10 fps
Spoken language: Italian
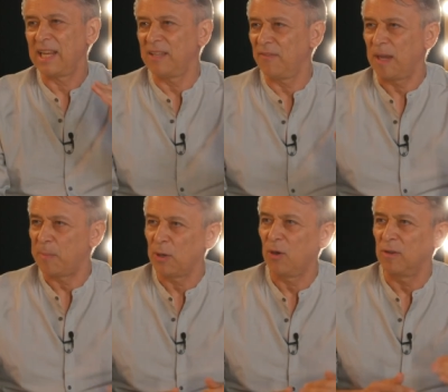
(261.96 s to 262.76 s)
anni fa,
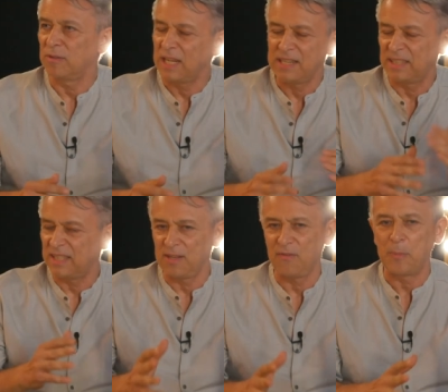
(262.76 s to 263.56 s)
però, sei,
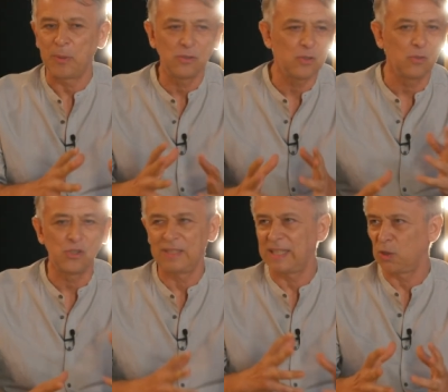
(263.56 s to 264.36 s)
sette anni fa, però non
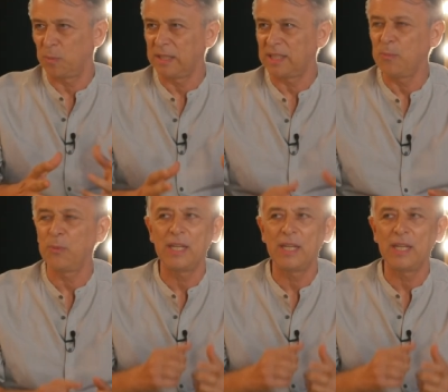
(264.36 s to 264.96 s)
c'è stato mai il tempo.